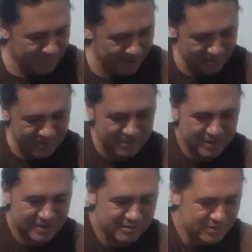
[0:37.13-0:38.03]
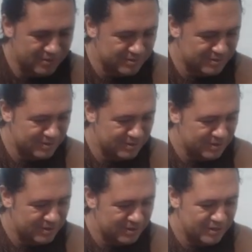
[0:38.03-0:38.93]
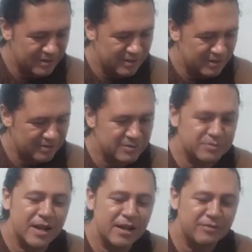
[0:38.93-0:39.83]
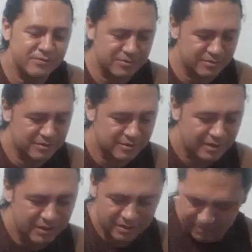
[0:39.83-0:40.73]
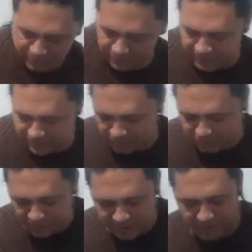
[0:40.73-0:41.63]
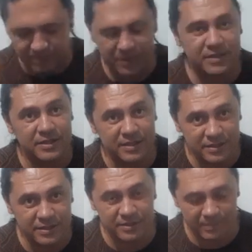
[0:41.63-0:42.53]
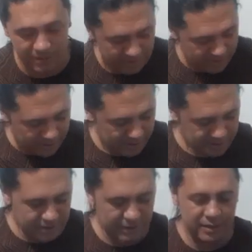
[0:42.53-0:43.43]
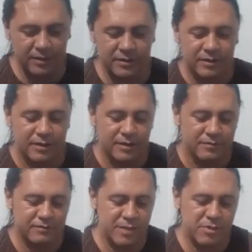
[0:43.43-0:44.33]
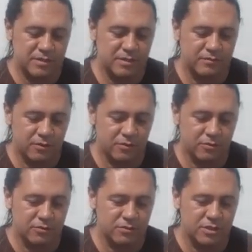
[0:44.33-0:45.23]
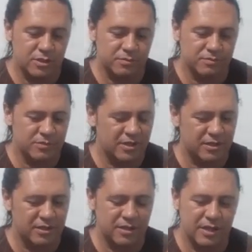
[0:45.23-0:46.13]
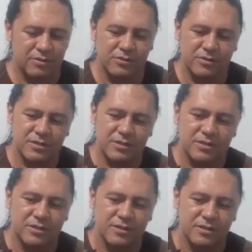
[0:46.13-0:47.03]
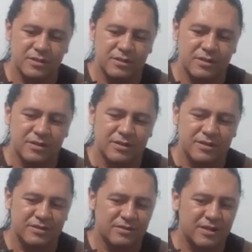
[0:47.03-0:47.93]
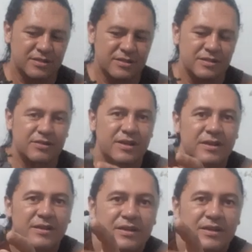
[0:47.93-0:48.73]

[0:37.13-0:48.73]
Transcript: Eu tenho aqui em mãos os parafusos. Eu fiz uma limpeza nesse gimbal. Esse daqui vai me servir ao longo do dia. Olha, aqui tá até duro, gente. Nossa, olha.